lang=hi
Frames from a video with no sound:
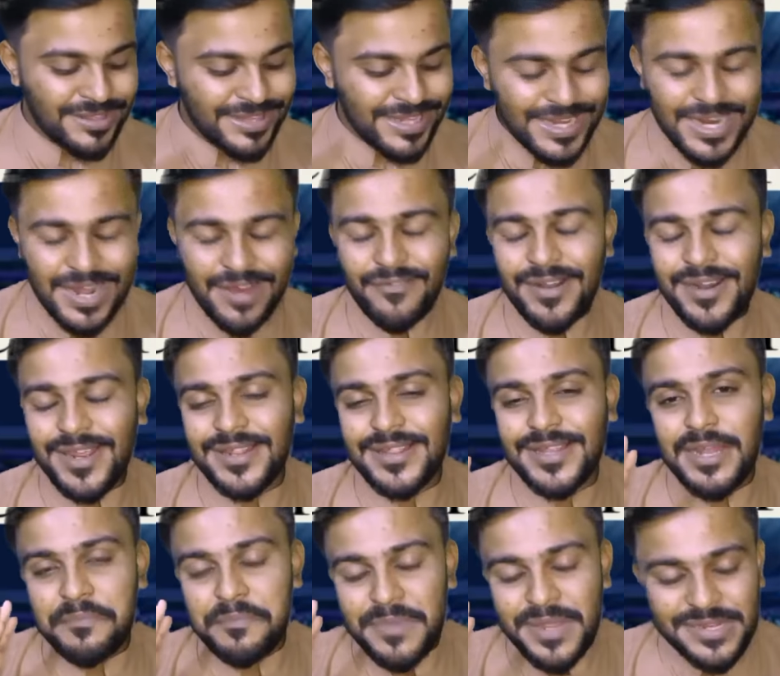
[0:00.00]
तीन ओवर के
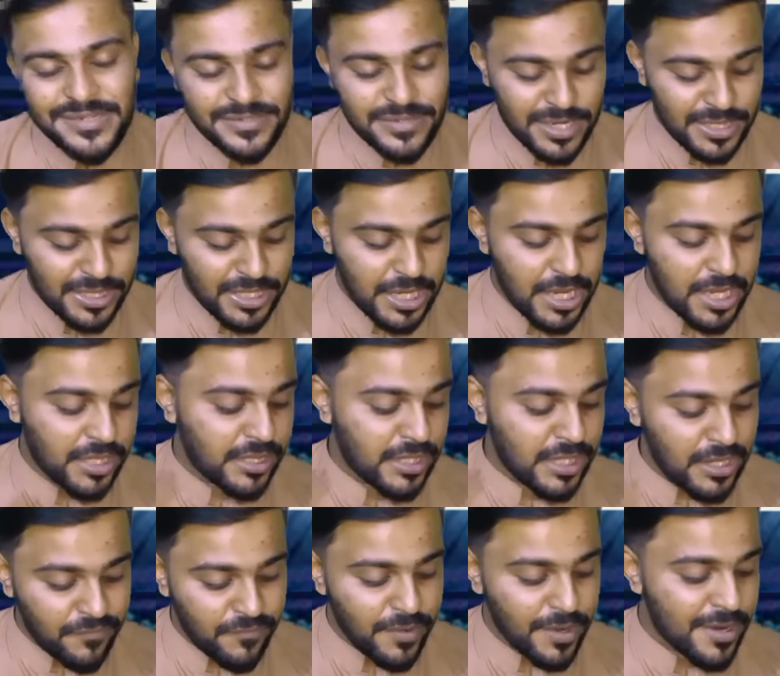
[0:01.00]
अंदर बीस रन दिए
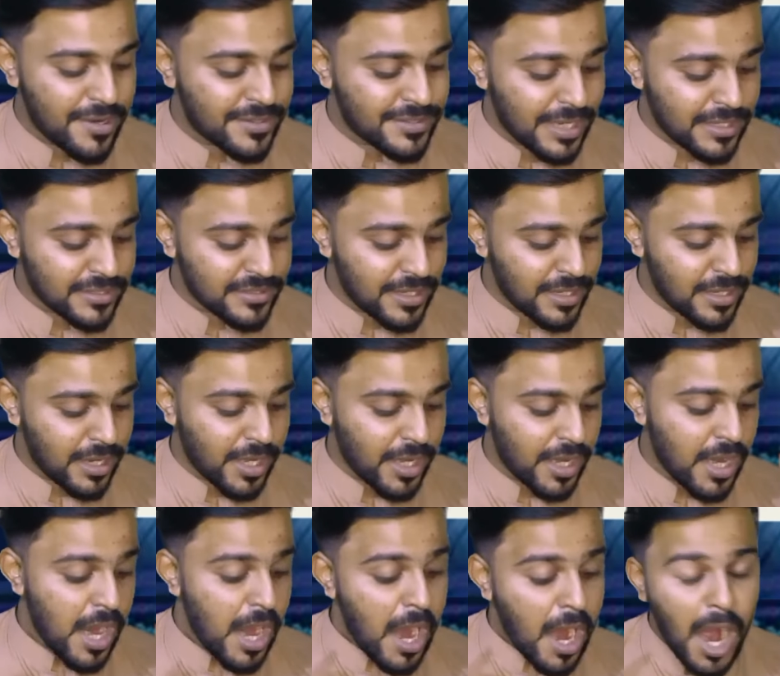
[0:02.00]
तीन विकेट्स हासिल करी